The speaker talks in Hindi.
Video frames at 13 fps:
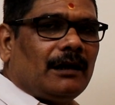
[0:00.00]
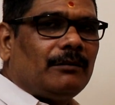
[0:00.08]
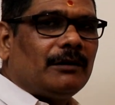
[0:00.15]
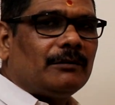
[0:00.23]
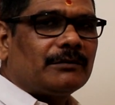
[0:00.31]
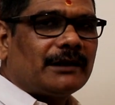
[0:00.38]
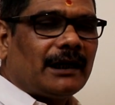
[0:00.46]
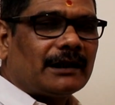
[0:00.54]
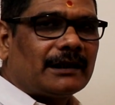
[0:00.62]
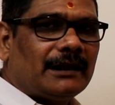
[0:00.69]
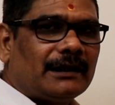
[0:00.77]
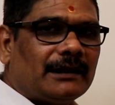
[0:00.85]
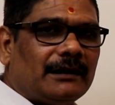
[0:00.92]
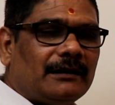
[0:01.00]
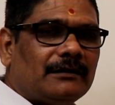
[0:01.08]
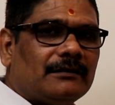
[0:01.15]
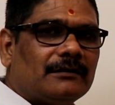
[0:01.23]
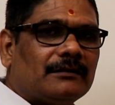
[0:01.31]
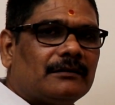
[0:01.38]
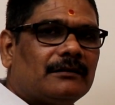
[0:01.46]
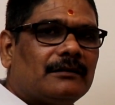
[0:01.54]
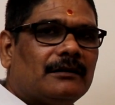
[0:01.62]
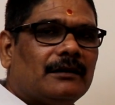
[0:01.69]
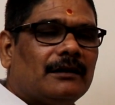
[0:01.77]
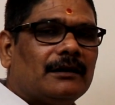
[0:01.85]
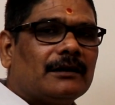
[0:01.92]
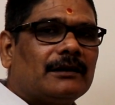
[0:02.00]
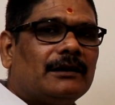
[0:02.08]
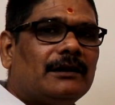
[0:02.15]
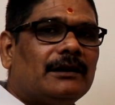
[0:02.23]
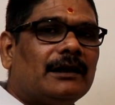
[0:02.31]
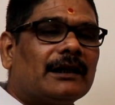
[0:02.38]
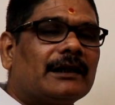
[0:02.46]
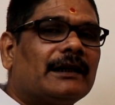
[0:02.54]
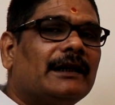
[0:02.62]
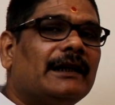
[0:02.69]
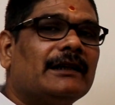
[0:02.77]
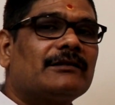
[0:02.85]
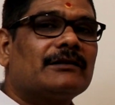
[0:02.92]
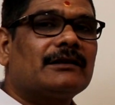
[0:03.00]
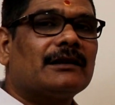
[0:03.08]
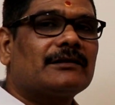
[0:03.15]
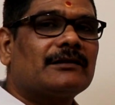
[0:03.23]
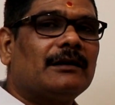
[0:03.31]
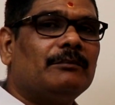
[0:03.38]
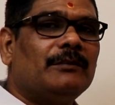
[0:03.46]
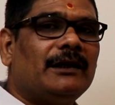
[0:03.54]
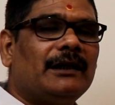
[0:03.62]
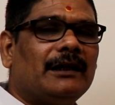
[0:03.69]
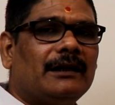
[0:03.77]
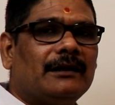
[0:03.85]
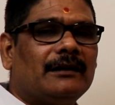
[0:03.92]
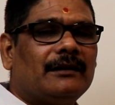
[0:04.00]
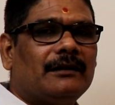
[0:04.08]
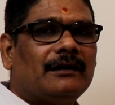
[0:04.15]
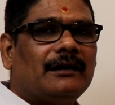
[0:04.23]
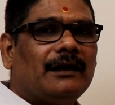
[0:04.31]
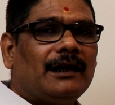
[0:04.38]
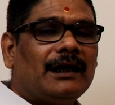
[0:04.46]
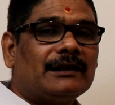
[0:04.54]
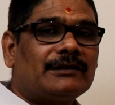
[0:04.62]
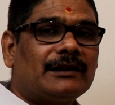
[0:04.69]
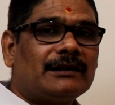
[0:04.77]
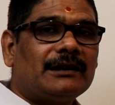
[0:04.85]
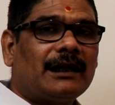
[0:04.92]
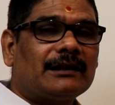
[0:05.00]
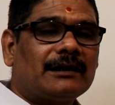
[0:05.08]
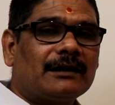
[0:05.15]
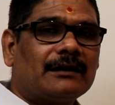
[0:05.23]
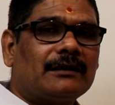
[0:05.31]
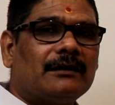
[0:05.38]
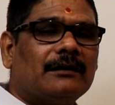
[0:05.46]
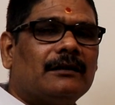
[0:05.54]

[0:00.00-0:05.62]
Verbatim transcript: अब हम क्या कहेंगे कि लग्नेश दसम में है ऐसे जातक